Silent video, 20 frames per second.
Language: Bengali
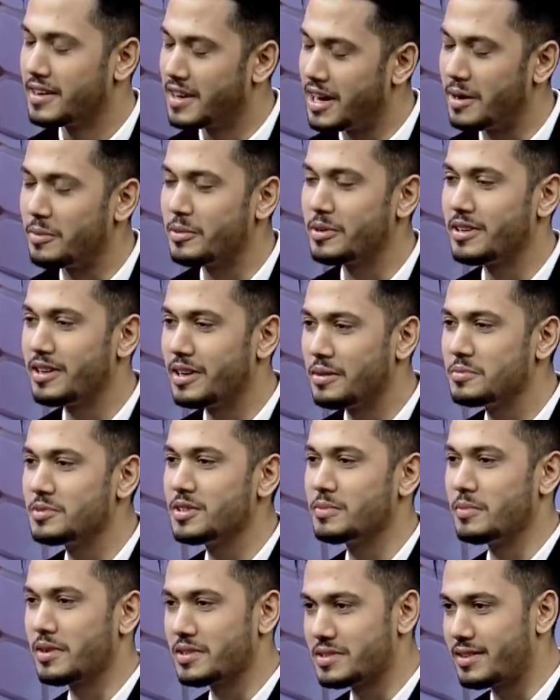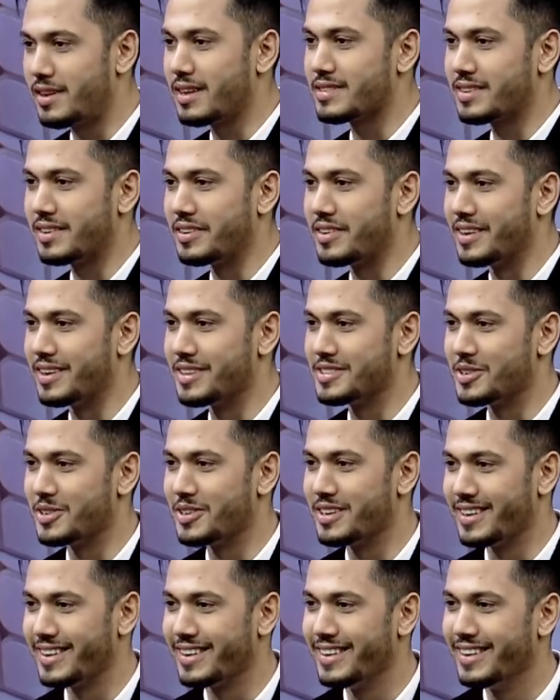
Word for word: না আমার নাম রাসেল রানা সরি